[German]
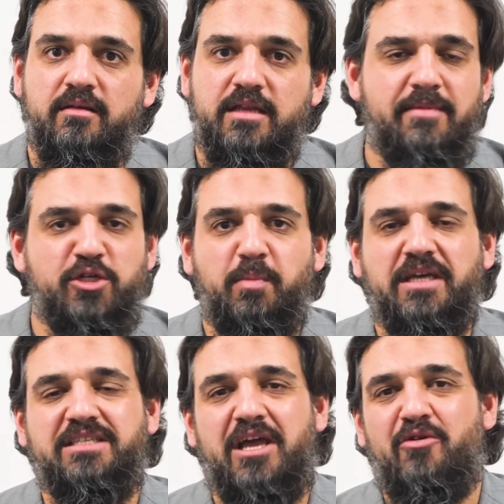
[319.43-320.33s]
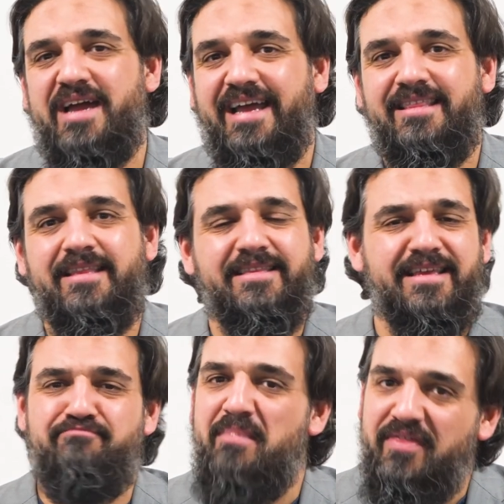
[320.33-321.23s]
dementsprechend auch keinen
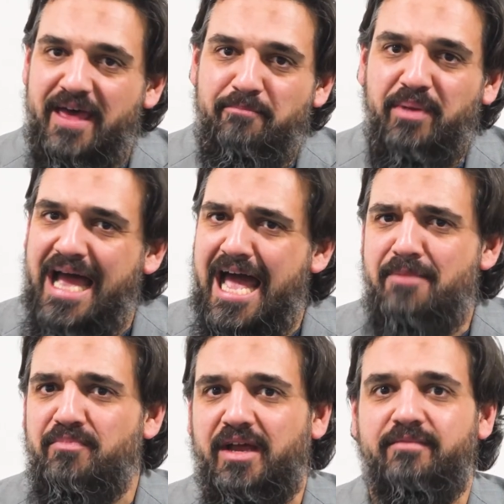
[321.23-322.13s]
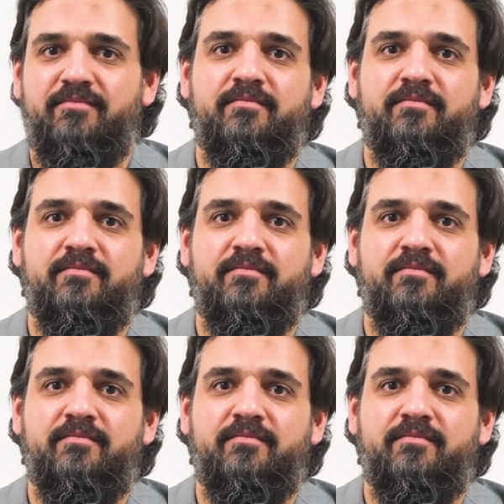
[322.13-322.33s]
Madhab haben kann.